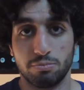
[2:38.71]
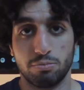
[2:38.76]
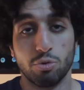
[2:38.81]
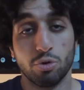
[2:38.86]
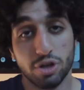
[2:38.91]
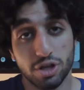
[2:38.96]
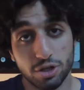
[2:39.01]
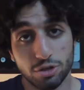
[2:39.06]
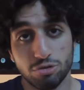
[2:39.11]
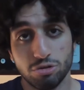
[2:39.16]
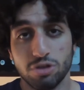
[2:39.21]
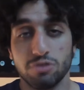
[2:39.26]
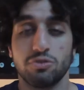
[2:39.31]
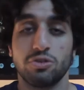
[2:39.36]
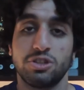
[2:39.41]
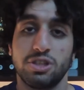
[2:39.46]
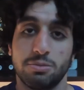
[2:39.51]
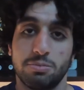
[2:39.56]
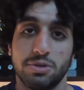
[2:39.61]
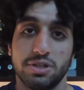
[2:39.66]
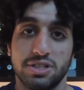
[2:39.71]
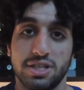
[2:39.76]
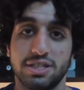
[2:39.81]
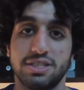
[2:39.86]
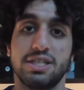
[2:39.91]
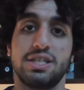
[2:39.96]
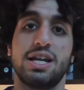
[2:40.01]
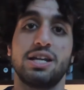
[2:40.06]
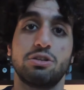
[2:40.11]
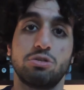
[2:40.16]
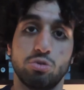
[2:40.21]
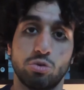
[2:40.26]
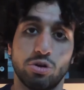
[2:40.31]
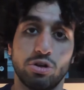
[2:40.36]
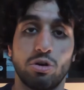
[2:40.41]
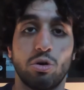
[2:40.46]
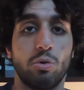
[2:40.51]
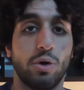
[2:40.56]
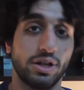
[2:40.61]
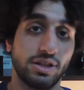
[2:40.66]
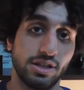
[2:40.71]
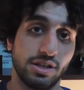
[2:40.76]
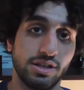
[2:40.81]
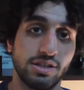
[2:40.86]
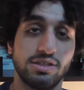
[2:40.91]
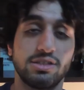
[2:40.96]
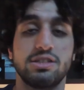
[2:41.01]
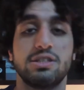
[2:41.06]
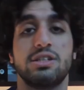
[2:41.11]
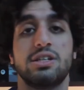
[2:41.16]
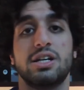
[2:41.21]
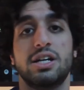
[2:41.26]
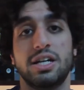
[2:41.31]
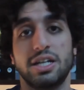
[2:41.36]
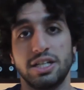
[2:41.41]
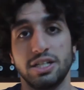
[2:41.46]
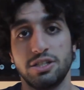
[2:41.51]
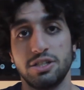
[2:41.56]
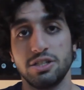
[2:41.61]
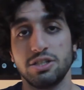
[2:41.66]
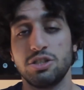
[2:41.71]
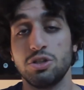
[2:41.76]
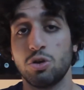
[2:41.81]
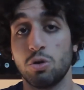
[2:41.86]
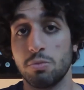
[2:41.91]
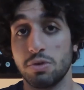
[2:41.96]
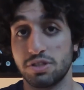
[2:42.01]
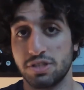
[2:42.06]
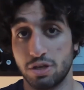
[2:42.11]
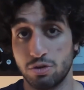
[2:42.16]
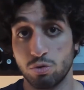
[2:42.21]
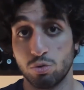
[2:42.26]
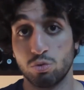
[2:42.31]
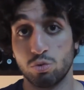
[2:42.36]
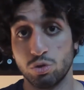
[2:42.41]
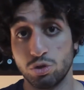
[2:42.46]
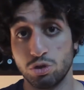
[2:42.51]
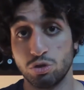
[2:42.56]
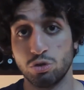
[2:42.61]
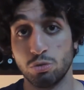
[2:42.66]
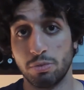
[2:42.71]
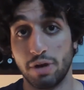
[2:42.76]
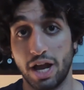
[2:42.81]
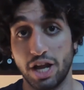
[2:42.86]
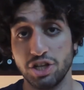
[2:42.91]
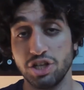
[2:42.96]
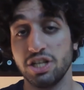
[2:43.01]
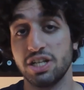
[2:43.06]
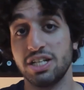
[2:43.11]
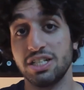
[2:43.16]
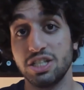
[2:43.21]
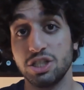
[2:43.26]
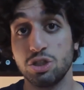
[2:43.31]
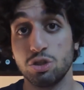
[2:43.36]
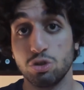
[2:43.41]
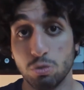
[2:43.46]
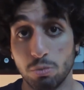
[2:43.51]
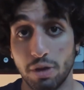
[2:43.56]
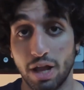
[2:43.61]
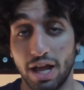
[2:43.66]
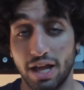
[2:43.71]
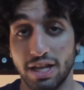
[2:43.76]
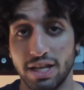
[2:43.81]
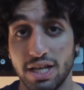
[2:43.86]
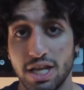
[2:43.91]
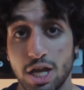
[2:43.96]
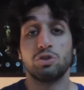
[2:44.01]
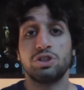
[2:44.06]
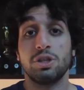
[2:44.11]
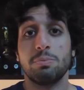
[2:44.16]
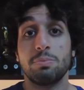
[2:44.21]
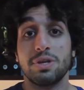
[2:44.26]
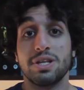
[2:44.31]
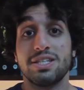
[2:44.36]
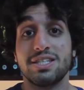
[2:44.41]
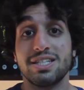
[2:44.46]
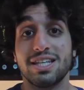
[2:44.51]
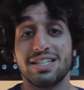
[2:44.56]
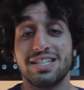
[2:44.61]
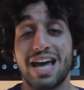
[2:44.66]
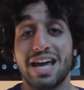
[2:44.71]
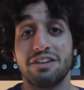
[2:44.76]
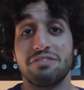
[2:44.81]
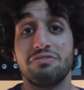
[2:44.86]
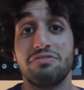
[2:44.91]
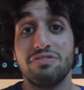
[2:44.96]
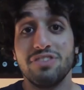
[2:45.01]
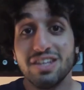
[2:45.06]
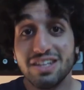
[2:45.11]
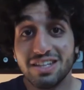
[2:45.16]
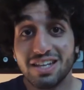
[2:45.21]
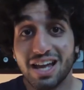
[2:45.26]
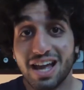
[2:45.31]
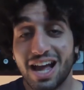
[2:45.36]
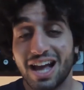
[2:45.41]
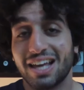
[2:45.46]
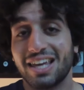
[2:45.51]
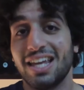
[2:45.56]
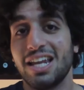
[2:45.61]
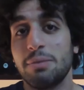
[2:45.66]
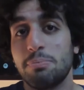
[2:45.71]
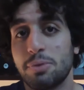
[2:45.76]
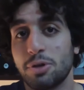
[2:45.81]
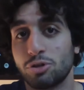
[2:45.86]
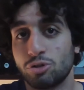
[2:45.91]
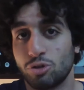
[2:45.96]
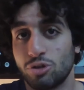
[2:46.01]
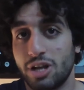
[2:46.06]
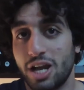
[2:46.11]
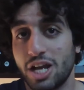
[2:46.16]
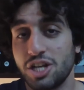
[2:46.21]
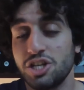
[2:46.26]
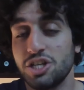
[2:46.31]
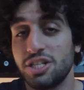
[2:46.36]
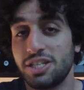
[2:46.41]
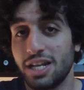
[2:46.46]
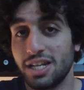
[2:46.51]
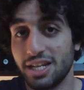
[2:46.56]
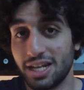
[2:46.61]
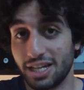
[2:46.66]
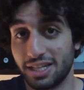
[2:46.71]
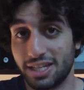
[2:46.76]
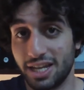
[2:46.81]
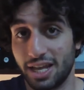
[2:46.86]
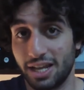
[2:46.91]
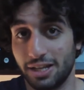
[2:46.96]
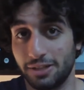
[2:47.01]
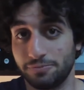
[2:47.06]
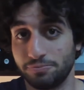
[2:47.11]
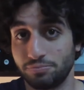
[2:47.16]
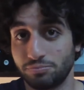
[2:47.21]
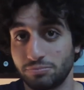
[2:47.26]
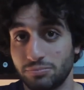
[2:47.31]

Por isso que você precisa ser ator ou atriz antes de começar um curso de dublagem, antes de dublar. Você precisa dar vida àquele personagem que está ali na tela.